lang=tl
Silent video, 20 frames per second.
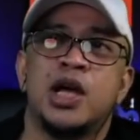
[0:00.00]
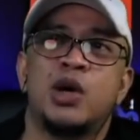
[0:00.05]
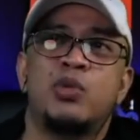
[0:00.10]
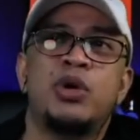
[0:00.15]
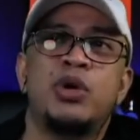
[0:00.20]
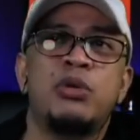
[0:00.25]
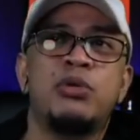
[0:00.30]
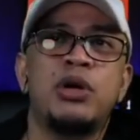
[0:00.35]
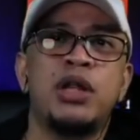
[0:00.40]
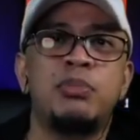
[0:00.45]

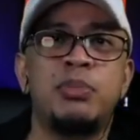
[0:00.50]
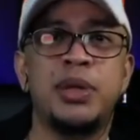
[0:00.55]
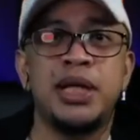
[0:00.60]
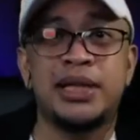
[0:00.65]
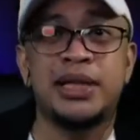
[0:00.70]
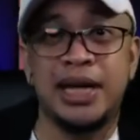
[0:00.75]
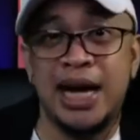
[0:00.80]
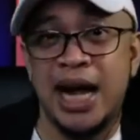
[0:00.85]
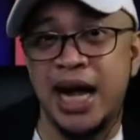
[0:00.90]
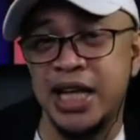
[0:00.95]
we will be
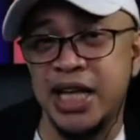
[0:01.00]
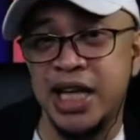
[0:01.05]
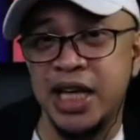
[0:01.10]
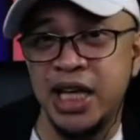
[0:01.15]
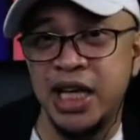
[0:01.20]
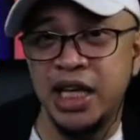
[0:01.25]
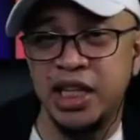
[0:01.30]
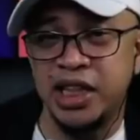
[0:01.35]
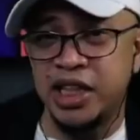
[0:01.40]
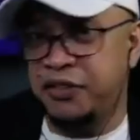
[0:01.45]

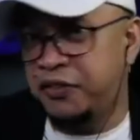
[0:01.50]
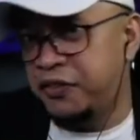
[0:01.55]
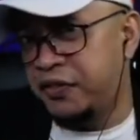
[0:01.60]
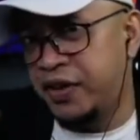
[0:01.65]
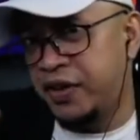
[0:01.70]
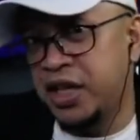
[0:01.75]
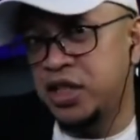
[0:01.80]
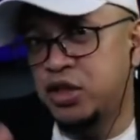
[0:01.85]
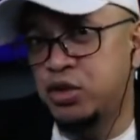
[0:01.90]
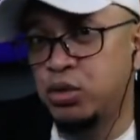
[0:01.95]
trying
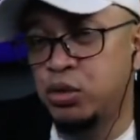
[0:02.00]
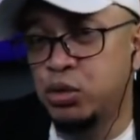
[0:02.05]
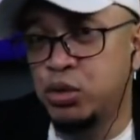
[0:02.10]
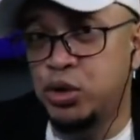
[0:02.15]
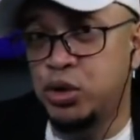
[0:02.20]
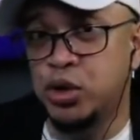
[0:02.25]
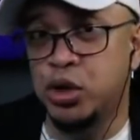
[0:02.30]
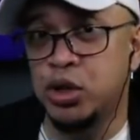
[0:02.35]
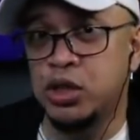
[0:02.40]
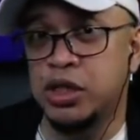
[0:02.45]
different
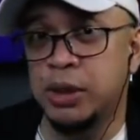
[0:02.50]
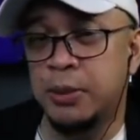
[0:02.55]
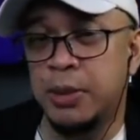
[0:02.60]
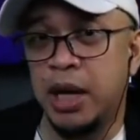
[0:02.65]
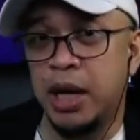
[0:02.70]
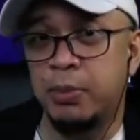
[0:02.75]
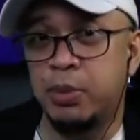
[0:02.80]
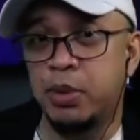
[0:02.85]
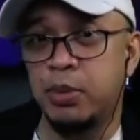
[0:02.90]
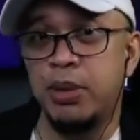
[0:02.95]
solutions sa
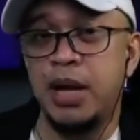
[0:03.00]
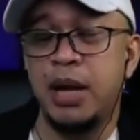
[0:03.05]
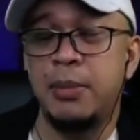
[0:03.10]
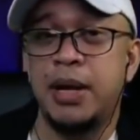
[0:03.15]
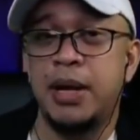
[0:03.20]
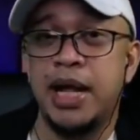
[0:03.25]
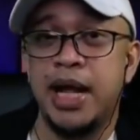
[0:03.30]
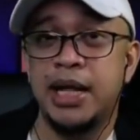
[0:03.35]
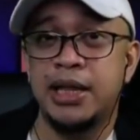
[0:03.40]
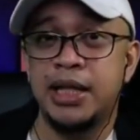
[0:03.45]
mga
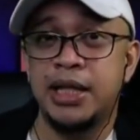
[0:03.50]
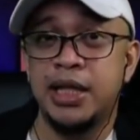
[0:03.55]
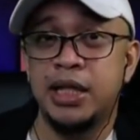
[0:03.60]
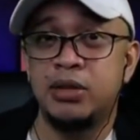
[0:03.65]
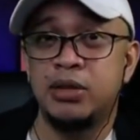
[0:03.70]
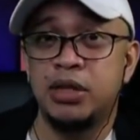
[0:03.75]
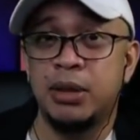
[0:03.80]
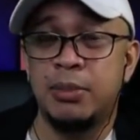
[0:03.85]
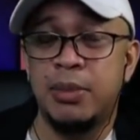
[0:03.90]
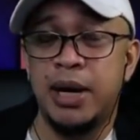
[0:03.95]
problema natin
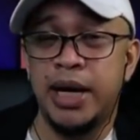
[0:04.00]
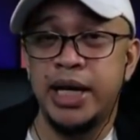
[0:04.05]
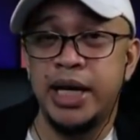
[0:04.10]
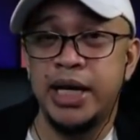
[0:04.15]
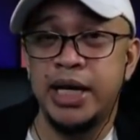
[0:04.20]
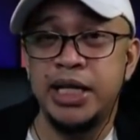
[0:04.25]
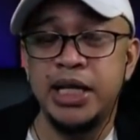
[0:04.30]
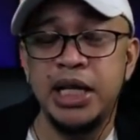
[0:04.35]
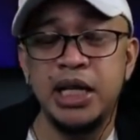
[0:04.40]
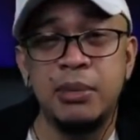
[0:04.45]
dito sa
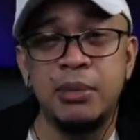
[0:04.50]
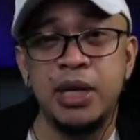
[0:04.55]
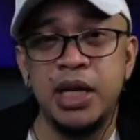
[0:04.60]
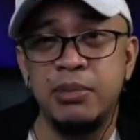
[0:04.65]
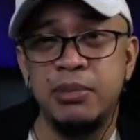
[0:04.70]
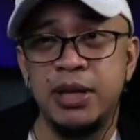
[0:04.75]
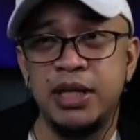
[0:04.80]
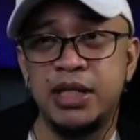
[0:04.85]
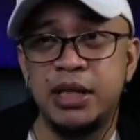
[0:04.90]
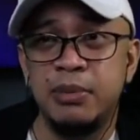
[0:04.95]
bayan. Hindi naman
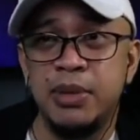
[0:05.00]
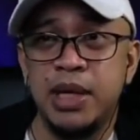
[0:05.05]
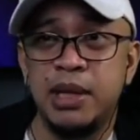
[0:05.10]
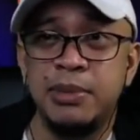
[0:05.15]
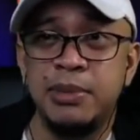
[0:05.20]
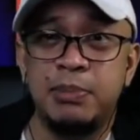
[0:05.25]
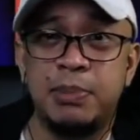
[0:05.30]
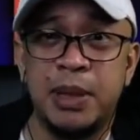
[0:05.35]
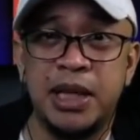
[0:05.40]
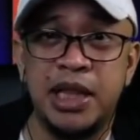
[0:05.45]
ibig sabihin
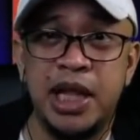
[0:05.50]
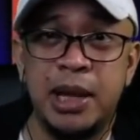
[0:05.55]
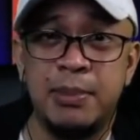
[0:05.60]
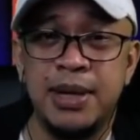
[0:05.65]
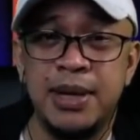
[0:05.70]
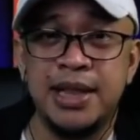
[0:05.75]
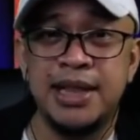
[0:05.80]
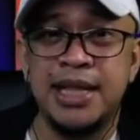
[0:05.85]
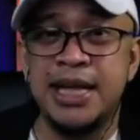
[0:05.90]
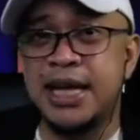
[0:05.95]
may
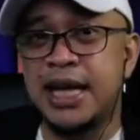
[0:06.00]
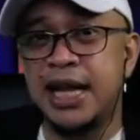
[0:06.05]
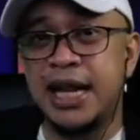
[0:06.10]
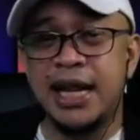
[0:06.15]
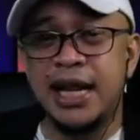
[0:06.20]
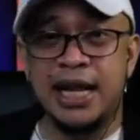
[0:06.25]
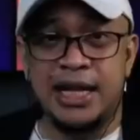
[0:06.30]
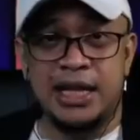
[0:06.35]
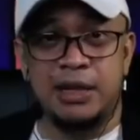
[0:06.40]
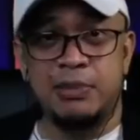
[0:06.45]
pandemya,
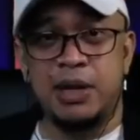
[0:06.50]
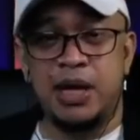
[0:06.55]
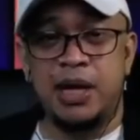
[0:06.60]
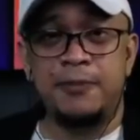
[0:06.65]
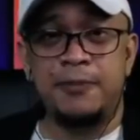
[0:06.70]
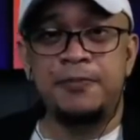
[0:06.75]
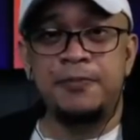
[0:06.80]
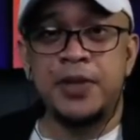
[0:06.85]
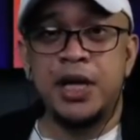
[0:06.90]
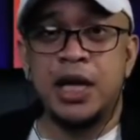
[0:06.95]
tigil na, di
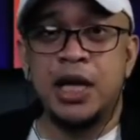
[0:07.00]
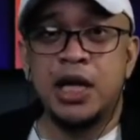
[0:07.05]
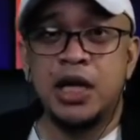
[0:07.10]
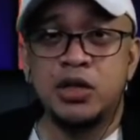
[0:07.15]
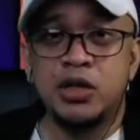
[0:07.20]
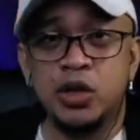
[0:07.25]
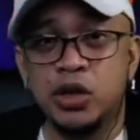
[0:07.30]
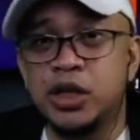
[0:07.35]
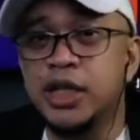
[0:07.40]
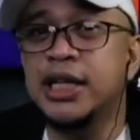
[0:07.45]
ba?
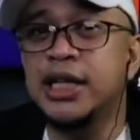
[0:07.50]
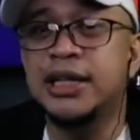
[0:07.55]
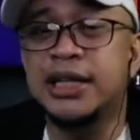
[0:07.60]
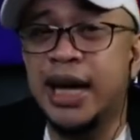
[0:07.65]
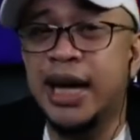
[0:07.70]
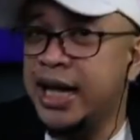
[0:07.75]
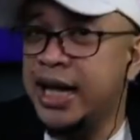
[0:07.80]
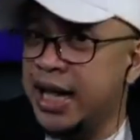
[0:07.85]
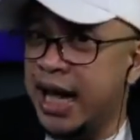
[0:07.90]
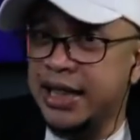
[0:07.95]
So
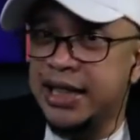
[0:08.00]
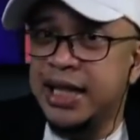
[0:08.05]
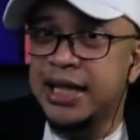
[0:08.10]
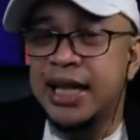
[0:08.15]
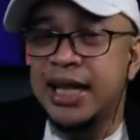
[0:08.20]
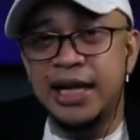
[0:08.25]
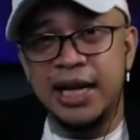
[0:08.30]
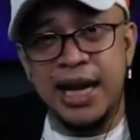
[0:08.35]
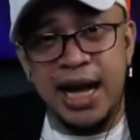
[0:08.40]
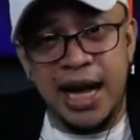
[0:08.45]
tinatry
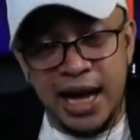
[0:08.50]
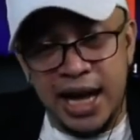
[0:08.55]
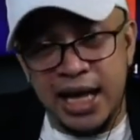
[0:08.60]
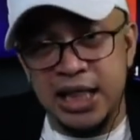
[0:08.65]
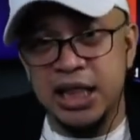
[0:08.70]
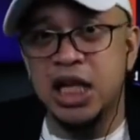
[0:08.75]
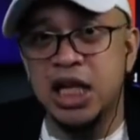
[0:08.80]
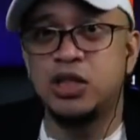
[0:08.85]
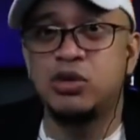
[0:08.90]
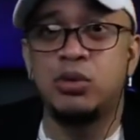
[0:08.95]
natin ng
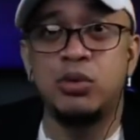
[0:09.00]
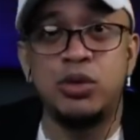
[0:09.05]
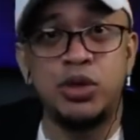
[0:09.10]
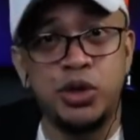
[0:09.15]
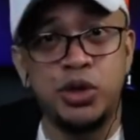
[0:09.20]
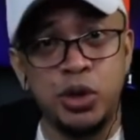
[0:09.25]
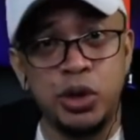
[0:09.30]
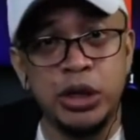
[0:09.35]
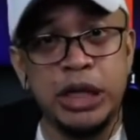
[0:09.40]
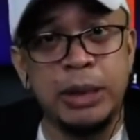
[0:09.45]
lahat ng
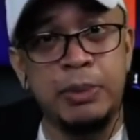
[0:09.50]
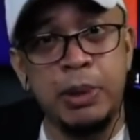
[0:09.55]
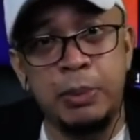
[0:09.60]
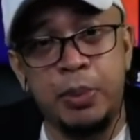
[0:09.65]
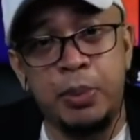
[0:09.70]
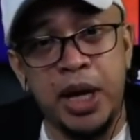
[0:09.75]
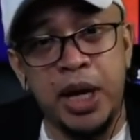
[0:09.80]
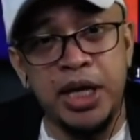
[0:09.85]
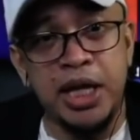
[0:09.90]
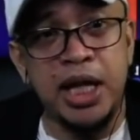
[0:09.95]
solusyon na
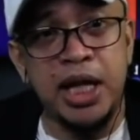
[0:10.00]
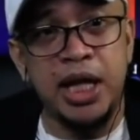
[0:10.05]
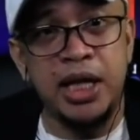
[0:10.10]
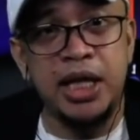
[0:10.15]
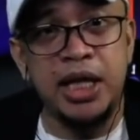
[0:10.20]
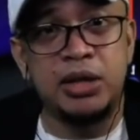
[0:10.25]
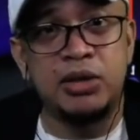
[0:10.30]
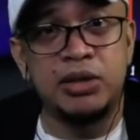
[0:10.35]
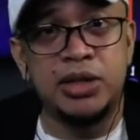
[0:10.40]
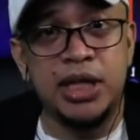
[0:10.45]
pwede
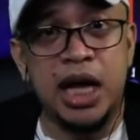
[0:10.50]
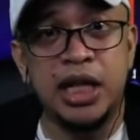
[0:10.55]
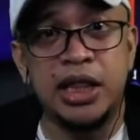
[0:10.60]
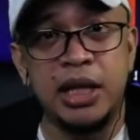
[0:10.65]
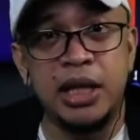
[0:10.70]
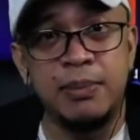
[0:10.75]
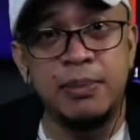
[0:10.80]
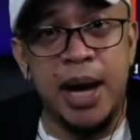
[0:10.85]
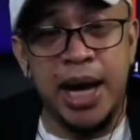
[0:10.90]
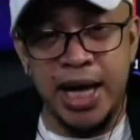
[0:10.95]
dito sa
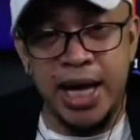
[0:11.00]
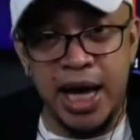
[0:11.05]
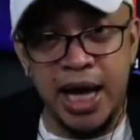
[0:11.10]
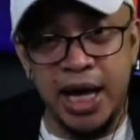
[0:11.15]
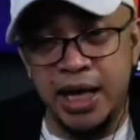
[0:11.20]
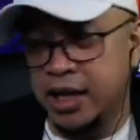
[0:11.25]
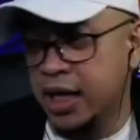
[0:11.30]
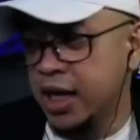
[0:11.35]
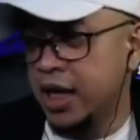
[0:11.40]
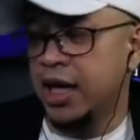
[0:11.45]
ating
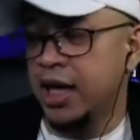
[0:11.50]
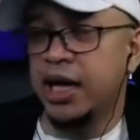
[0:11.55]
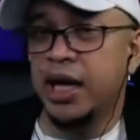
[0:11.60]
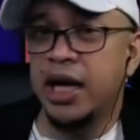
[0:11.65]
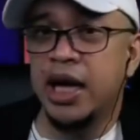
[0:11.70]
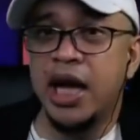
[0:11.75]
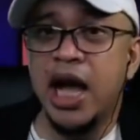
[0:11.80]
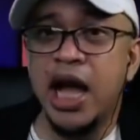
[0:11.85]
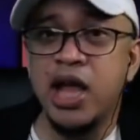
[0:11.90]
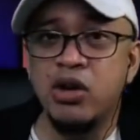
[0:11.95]
bayan.
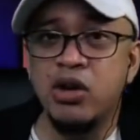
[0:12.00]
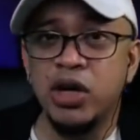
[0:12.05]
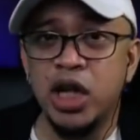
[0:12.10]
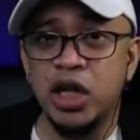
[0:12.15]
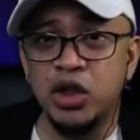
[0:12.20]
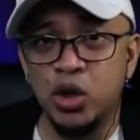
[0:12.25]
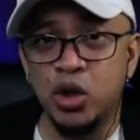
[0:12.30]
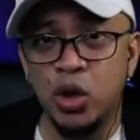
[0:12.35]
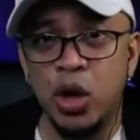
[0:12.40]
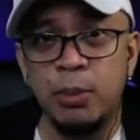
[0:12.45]
Ngayon,
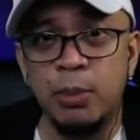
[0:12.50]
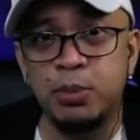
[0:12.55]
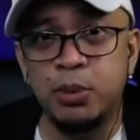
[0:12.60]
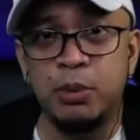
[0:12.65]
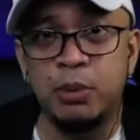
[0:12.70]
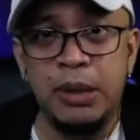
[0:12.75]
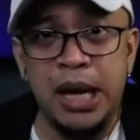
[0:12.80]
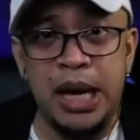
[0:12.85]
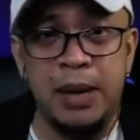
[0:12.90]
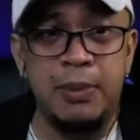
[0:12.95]
ito ang
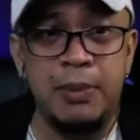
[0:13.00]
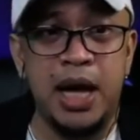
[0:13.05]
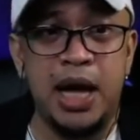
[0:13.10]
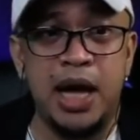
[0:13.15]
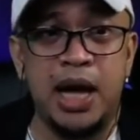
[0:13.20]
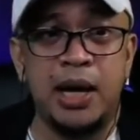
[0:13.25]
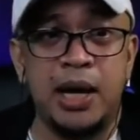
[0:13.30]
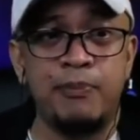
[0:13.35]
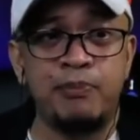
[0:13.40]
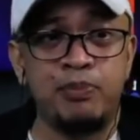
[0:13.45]

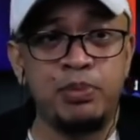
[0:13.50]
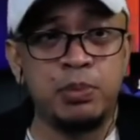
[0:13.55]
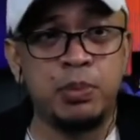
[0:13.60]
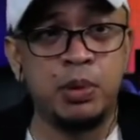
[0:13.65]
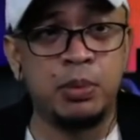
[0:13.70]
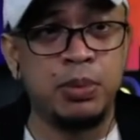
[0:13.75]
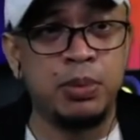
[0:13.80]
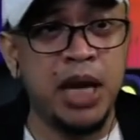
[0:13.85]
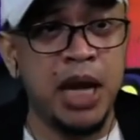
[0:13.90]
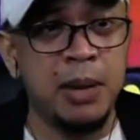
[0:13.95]
problema.
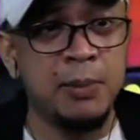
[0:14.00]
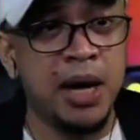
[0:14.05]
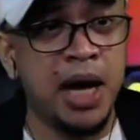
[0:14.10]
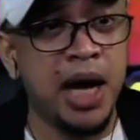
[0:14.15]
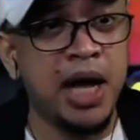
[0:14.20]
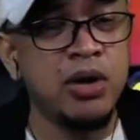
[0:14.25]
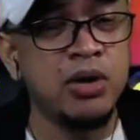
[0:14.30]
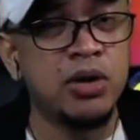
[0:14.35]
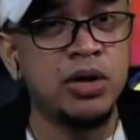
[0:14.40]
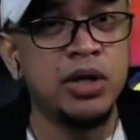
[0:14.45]
Problema
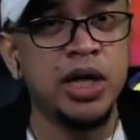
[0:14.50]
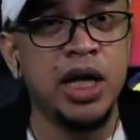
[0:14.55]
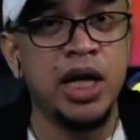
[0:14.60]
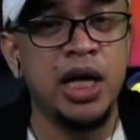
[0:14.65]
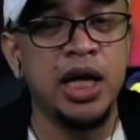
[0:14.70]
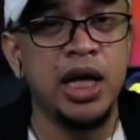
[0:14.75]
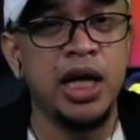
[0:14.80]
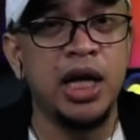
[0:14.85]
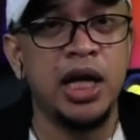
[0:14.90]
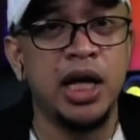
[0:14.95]
ngayon
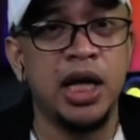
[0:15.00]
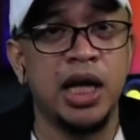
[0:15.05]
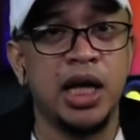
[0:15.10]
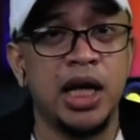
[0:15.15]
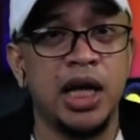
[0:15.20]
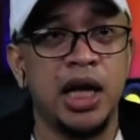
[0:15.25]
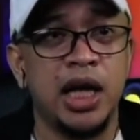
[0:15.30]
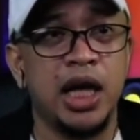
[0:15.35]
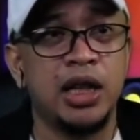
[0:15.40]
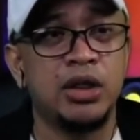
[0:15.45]
eh
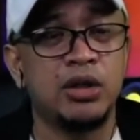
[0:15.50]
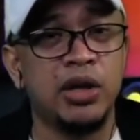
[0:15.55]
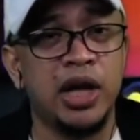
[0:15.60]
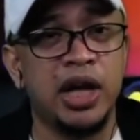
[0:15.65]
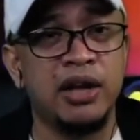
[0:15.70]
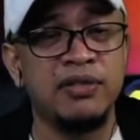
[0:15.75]
itong